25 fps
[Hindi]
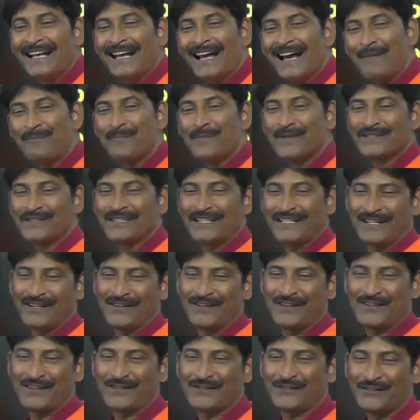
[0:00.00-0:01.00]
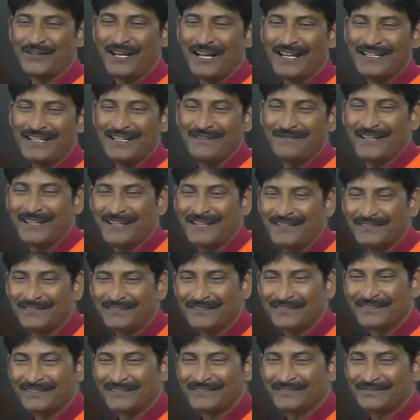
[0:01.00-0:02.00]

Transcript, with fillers: अपोजिट क्यों है सोलह ये बताओ हमको